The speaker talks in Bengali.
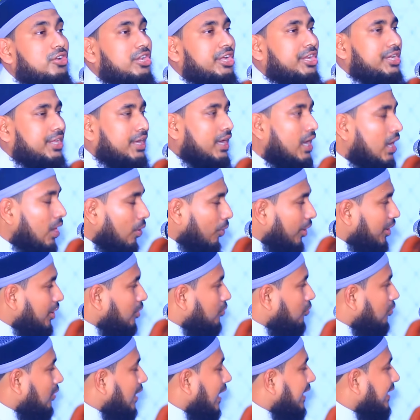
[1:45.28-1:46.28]
হলেন ওই
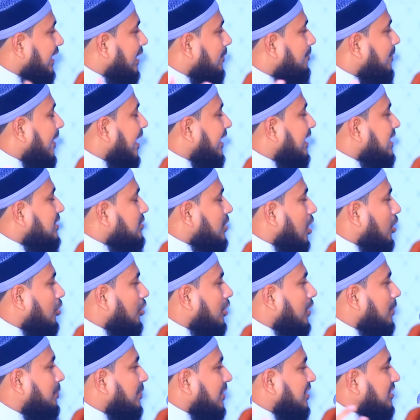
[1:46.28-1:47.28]
কোরআনের পাখি
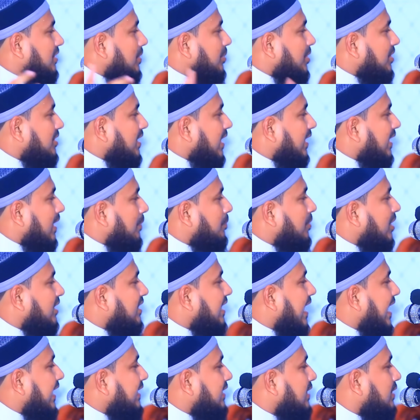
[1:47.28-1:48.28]
যখন পৃথিবী থেকে
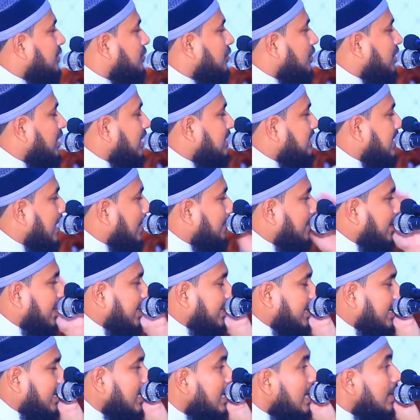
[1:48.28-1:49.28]
বিদায় নিয়ে চলে
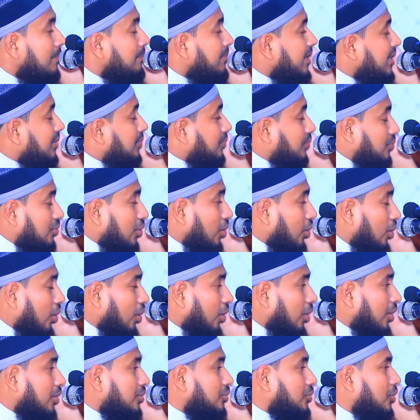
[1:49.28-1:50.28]
যাবেন মৃত্যু
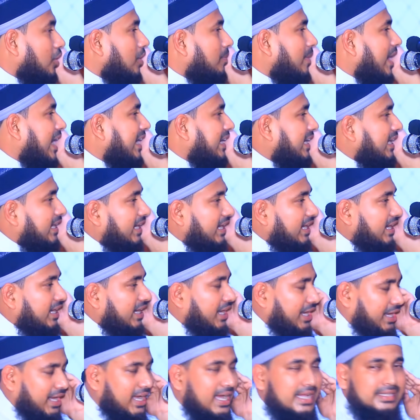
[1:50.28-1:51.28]
মৃত্যুর সময়ে
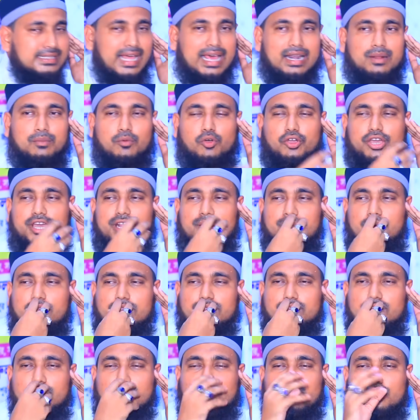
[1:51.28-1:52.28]
তার মুখের
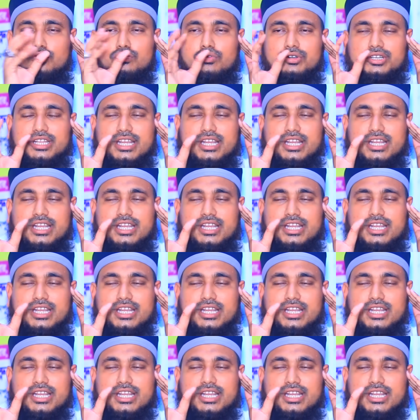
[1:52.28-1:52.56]
মধ্যে কোনো